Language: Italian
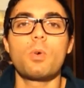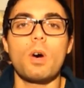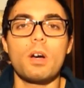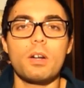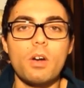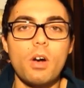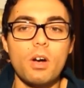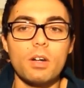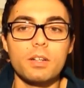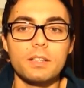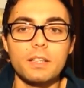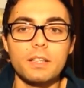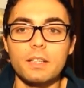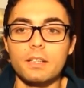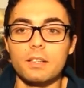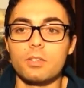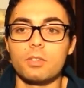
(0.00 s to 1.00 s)

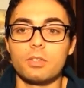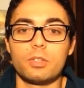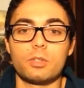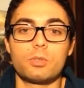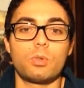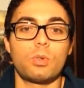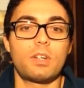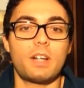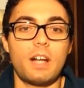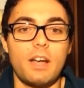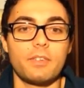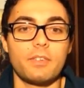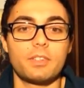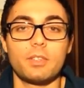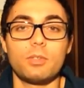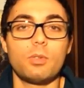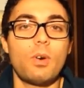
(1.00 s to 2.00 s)
Quaron, con il suo
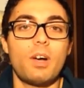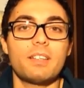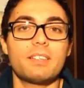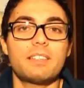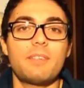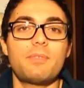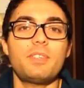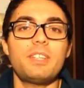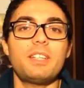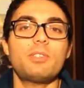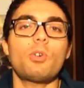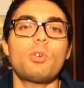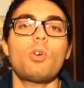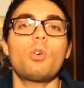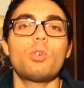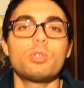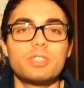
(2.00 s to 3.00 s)
Gravity, lo ha
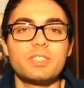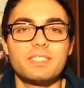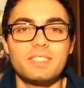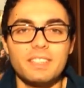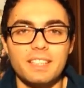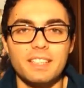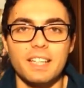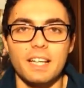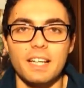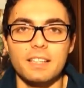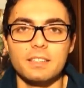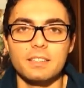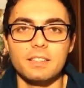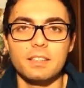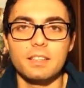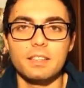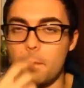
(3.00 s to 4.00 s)
definito ostile,
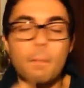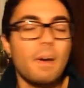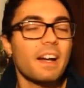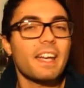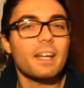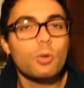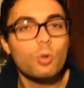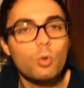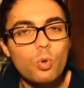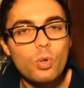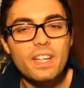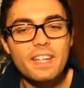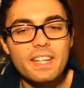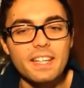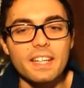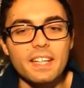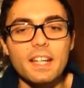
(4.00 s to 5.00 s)
ma che
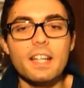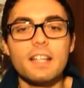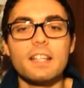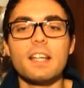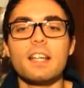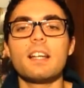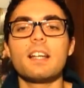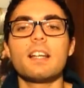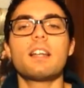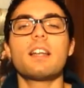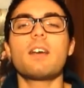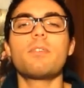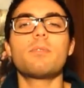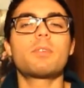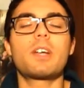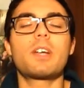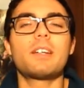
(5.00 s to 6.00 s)
qui, nel,
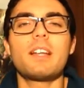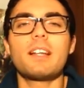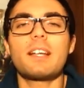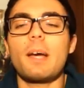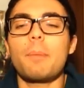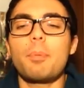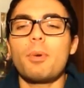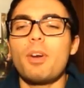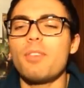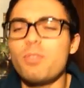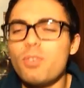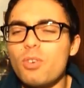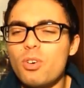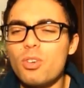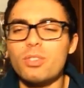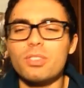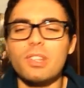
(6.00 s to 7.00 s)
la, nel
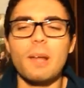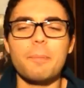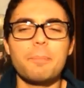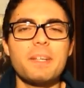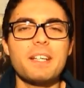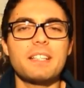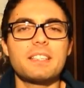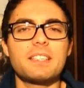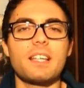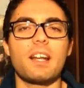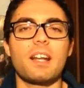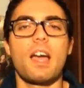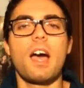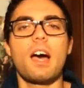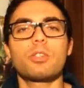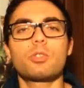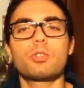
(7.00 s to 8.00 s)
capolavoro della
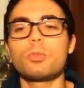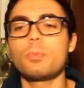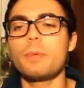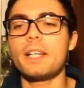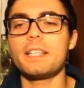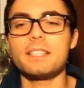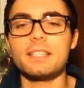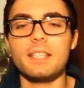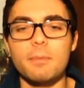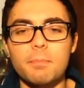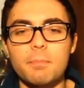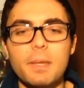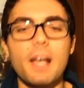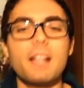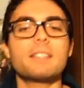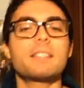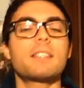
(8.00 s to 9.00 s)
Pixar, assume le
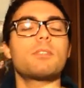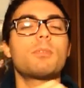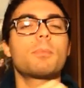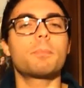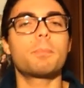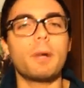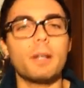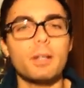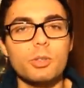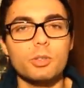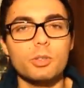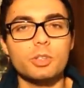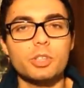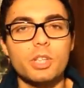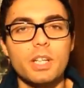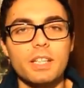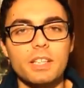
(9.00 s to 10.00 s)
sembianze di un
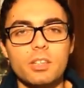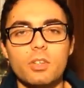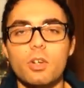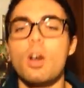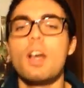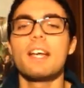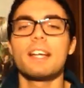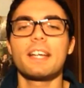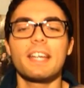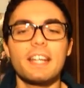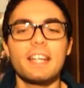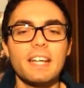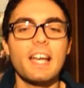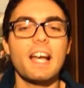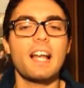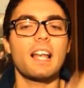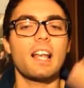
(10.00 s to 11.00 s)
palcoscenico che
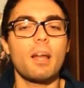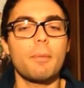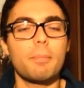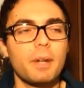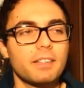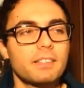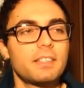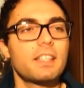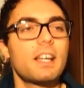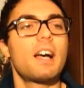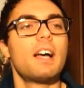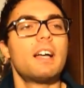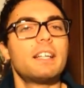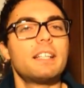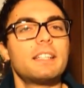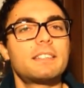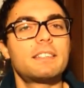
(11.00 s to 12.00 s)
regala alla platea
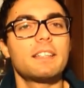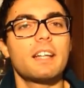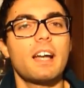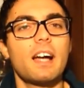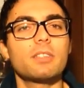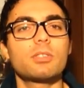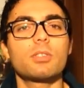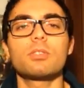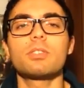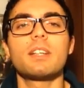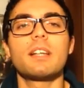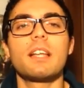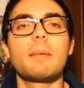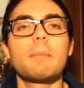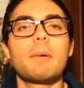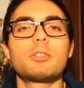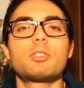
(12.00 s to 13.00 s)
il teatro
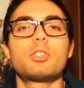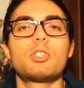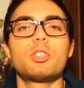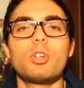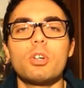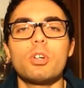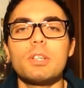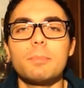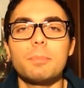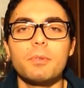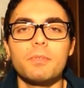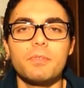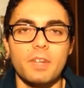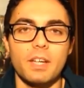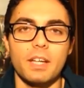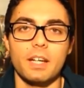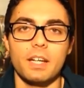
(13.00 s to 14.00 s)
delle emozioni più
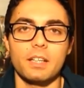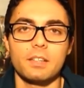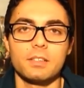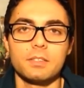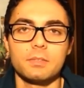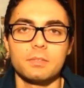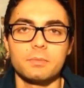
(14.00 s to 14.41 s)
vere.